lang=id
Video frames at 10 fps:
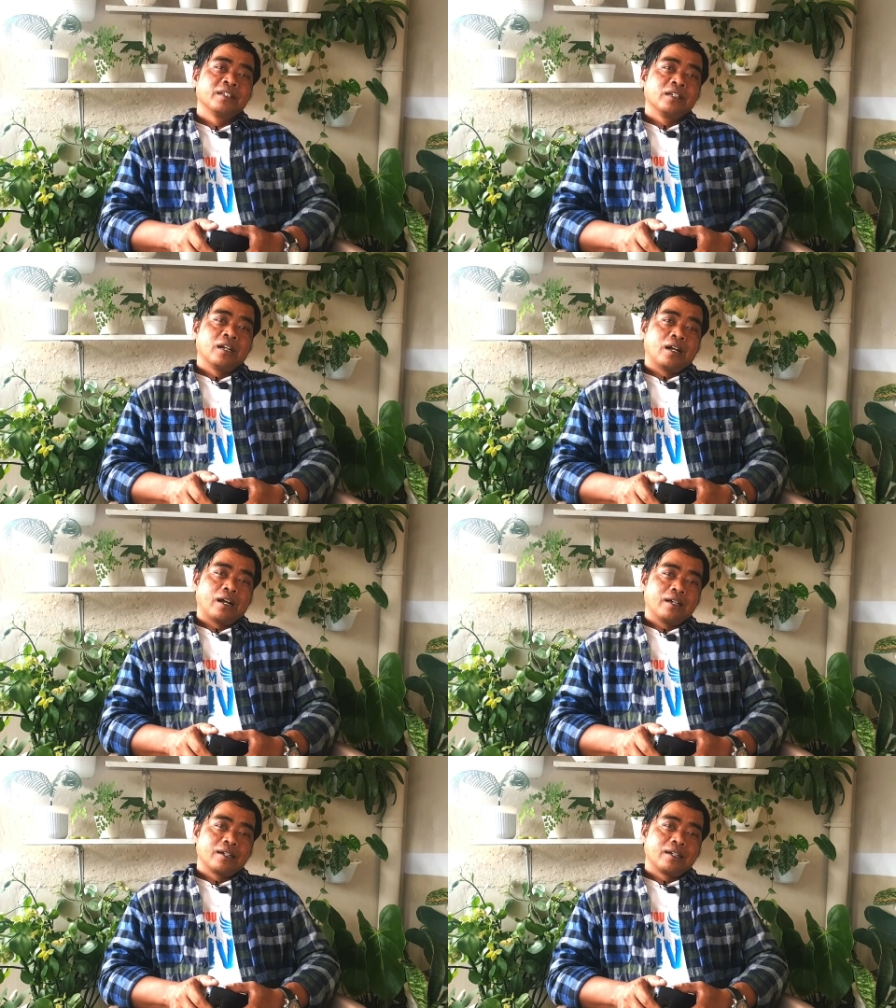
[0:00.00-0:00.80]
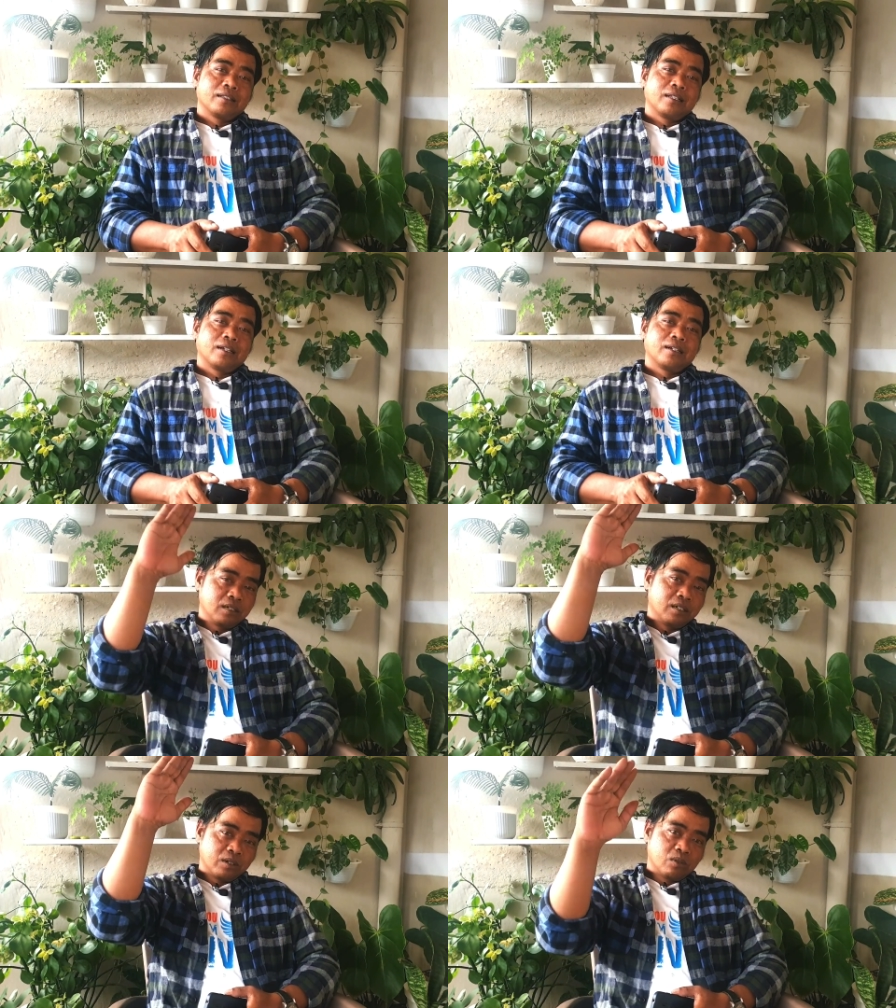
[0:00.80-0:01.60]
ya. Akhir
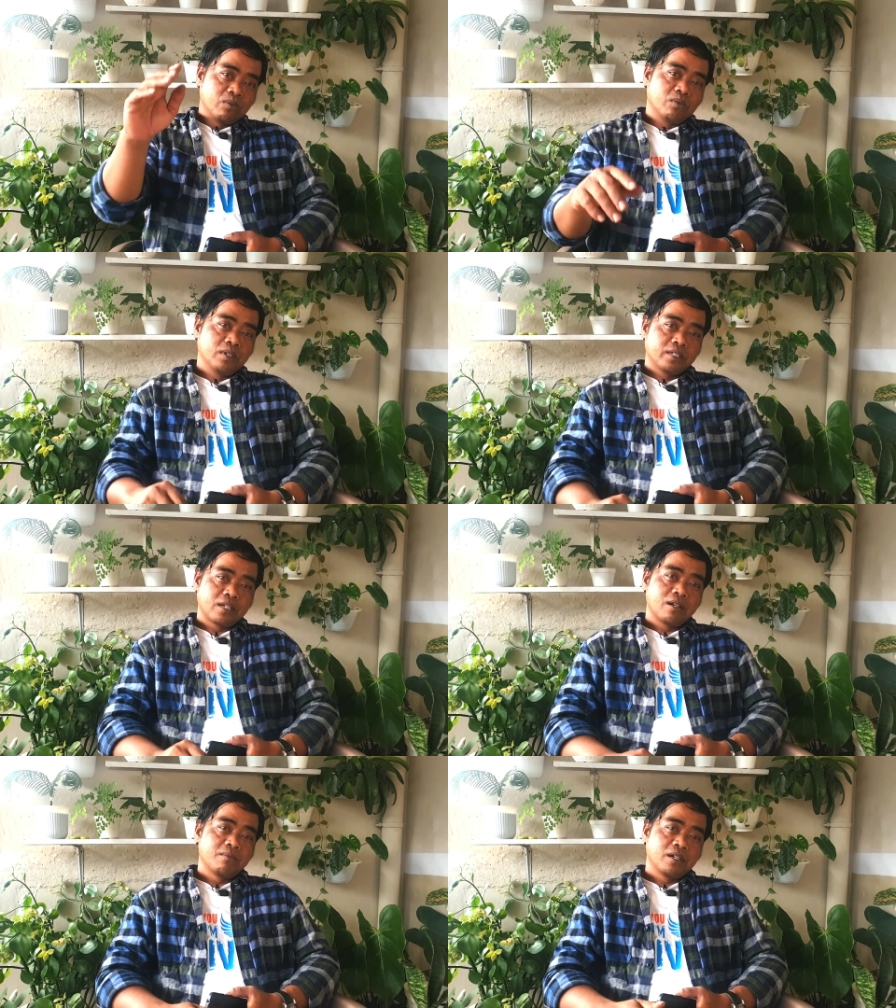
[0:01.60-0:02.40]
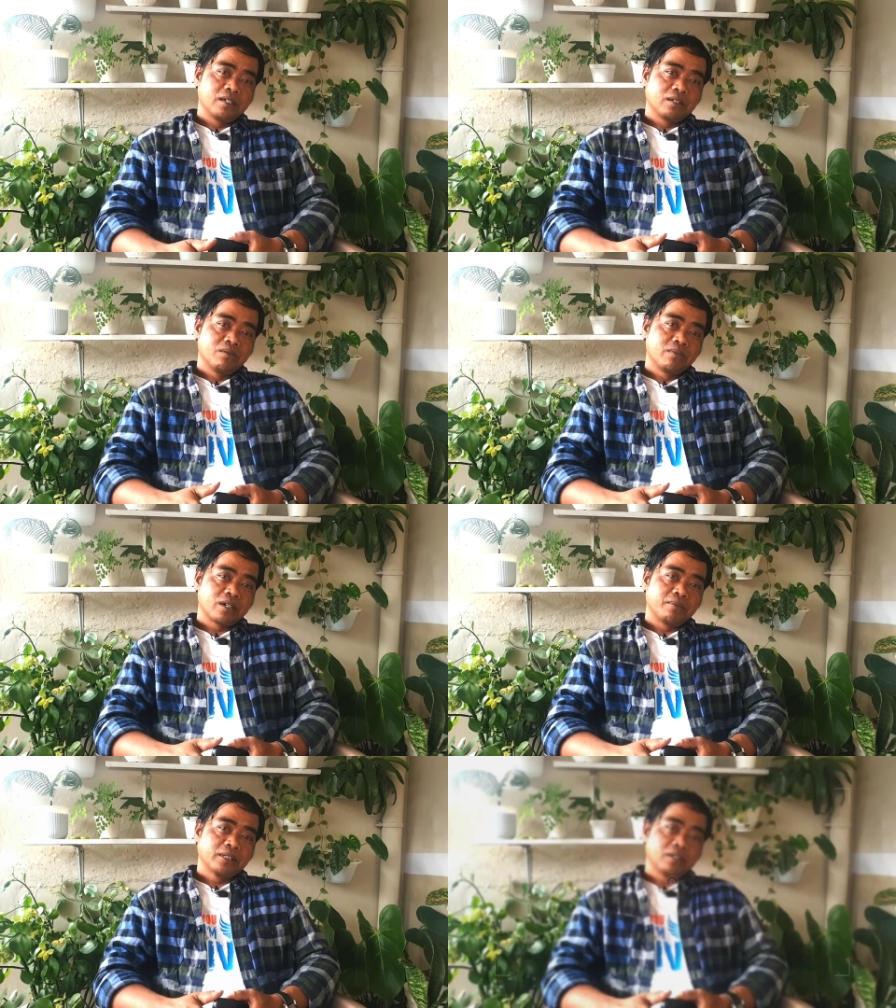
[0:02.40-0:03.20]
kata, wassalamualaikum
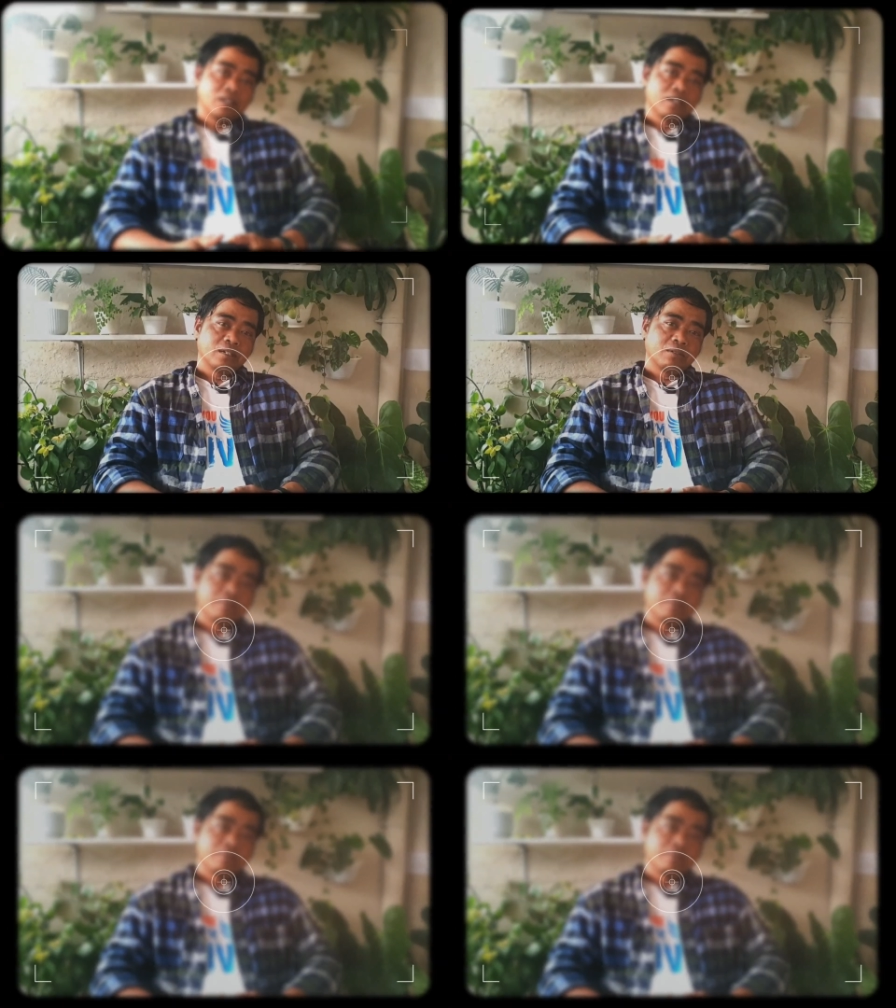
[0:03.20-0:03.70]
warahmatullahi